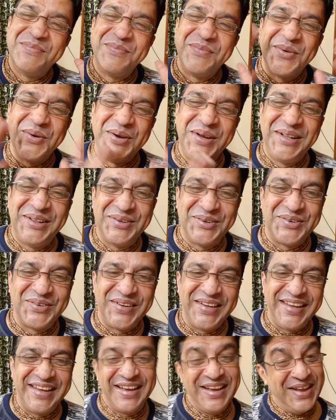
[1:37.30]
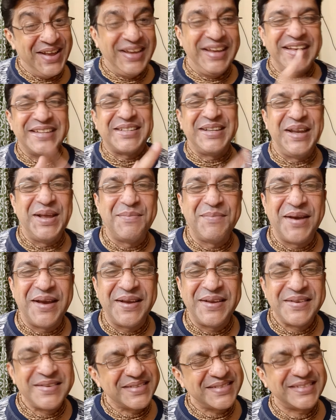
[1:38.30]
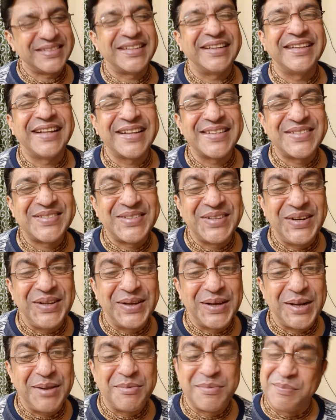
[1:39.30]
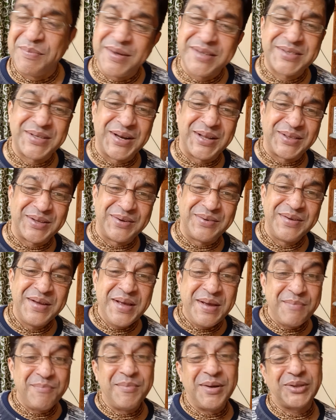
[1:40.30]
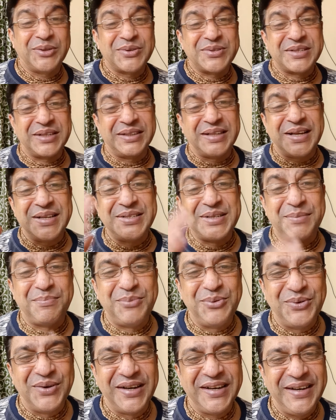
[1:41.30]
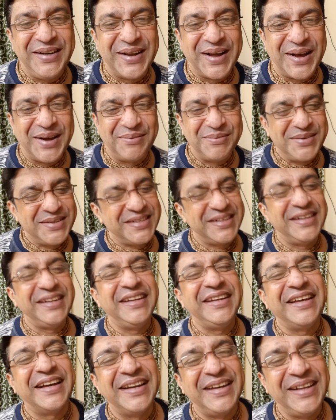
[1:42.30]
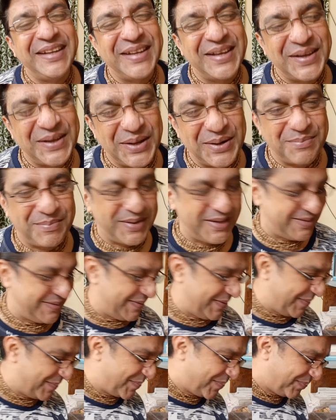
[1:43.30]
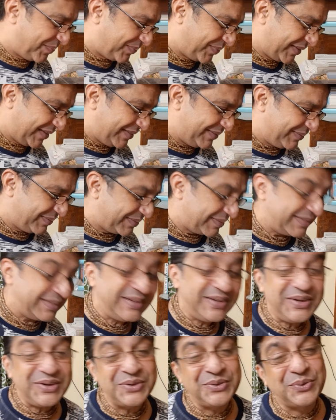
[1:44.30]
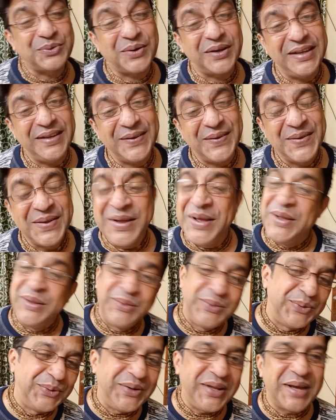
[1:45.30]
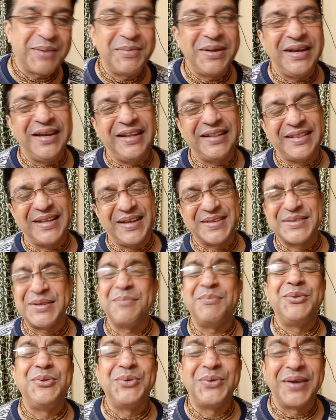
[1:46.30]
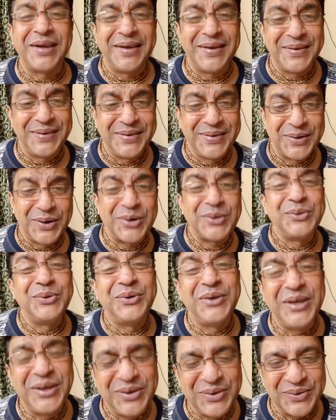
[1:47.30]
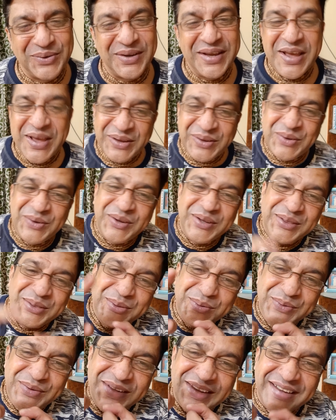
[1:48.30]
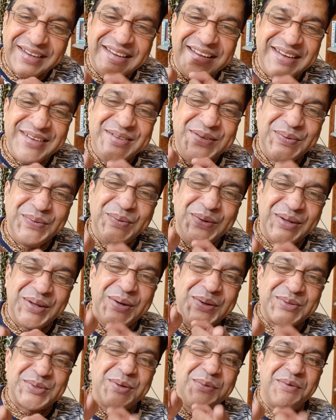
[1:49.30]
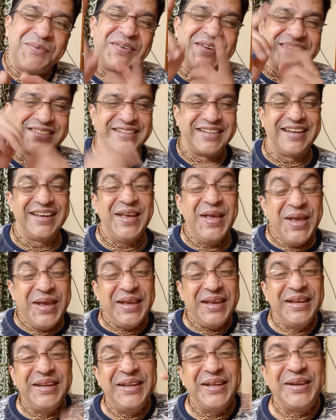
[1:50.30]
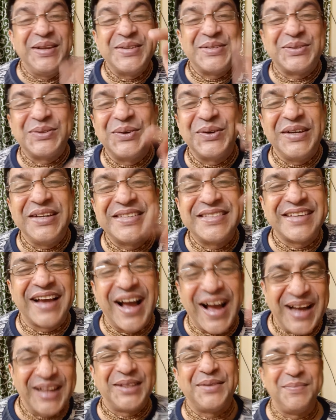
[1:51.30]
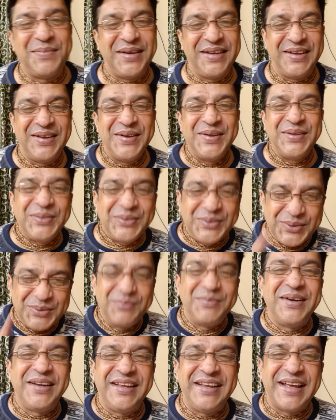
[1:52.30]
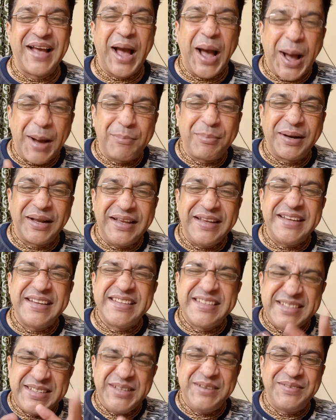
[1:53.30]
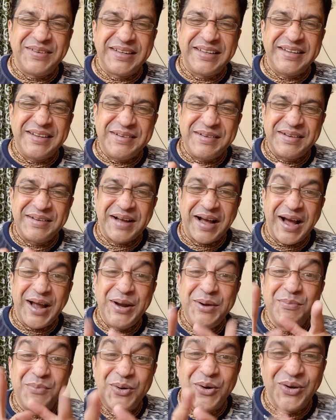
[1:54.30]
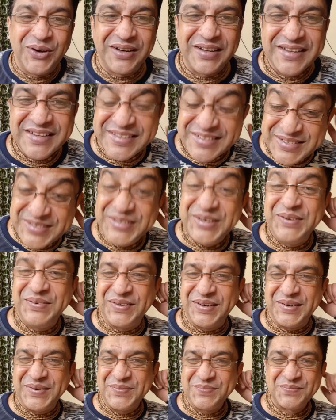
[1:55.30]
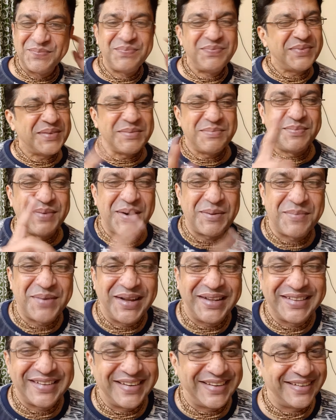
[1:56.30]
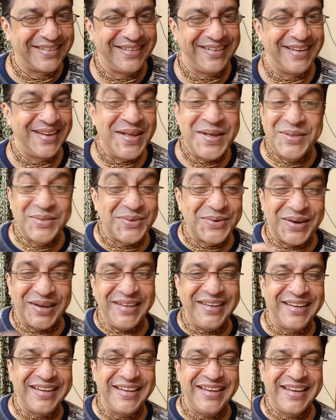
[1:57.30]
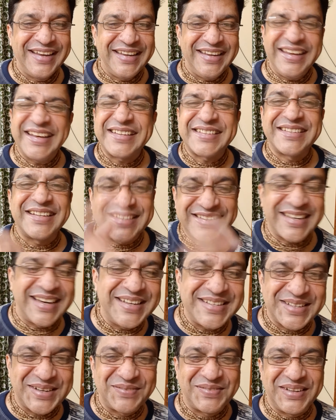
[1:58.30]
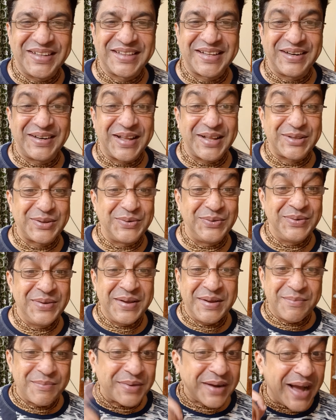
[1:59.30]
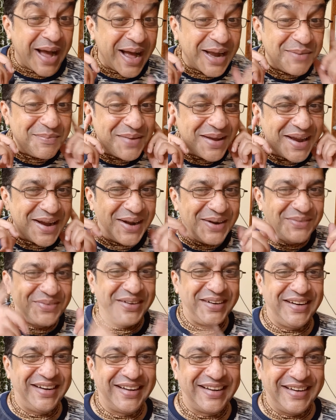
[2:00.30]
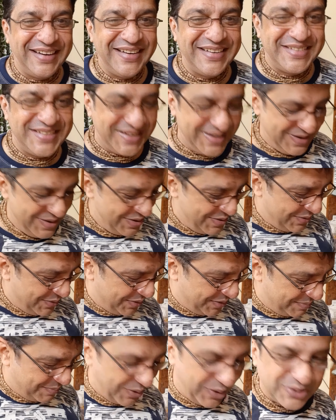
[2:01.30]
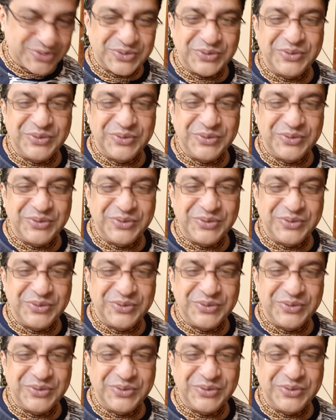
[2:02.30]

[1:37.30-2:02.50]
मोहित हो गई है इसलिए मैं सदा श्री हरि में मस्त रहता हूँ मैं तो सदा जपू हरि नाम श्री हरि की कृपा से तो आइए दुनिया में लेते हैं सब दुख है और दुखी क्यों है क्योंकि दुनिया के इन झूठे रिश्तों में फंस गए इन्हीं रिश्तों की चाहत में तुमने अपना ये जीवन अनमोल जीवन बर्बाद कर दिया तो आइए एक सच्चाई से अवगत कराता हूं कान में हैंड फ्री लगा लीजिए और बहुत